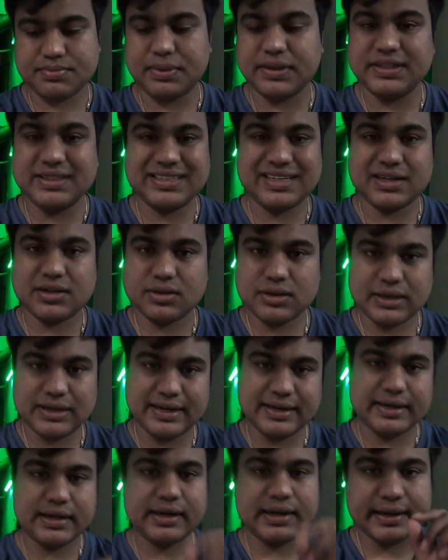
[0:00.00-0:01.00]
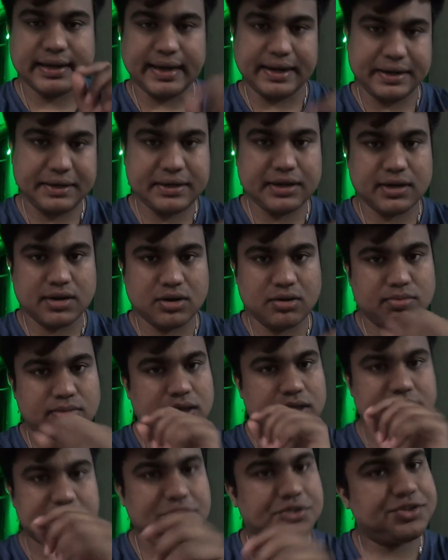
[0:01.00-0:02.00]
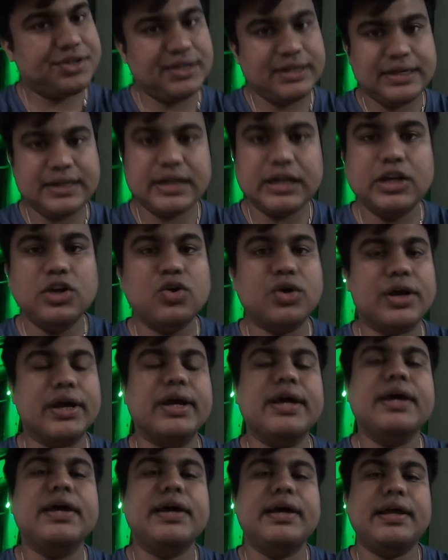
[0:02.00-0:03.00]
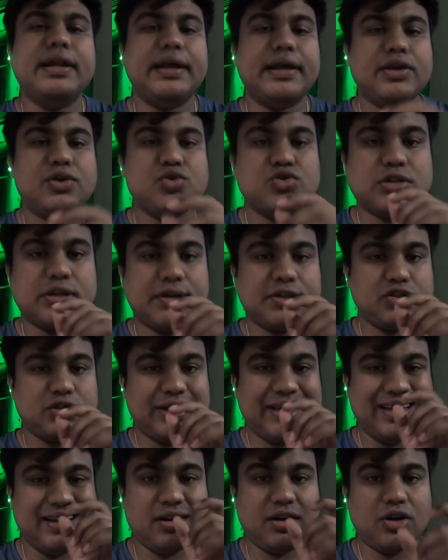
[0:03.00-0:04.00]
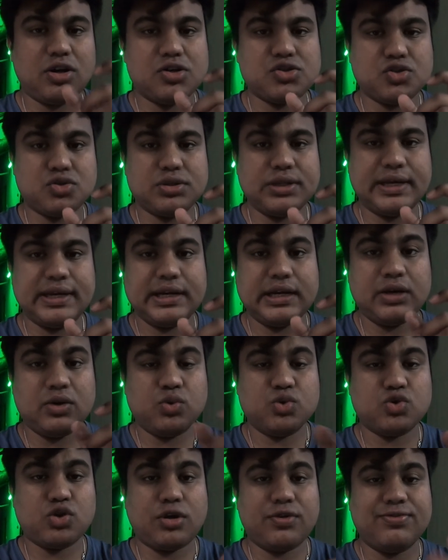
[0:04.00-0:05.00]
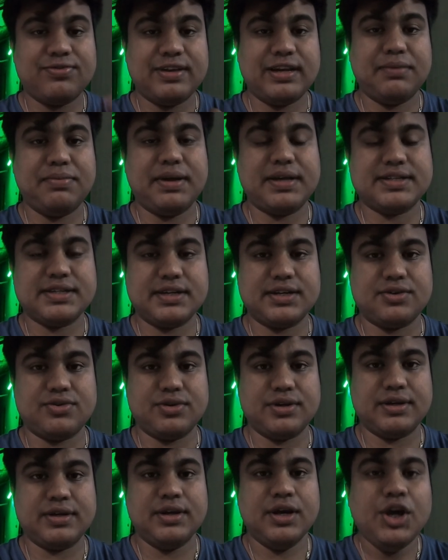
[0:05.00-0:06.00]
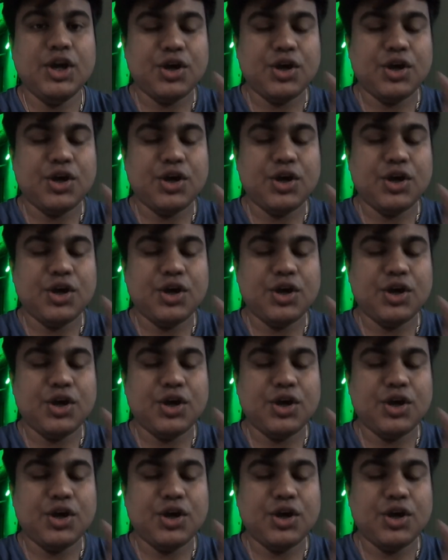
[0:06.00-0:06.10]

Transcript: पंचर किट अगर कैरी कर रहे हो पंचर तो ठीक कर लोगे लेकिन उसका जो एयर लॉस होता है ना उसको आप फिलअप कैसे करोगे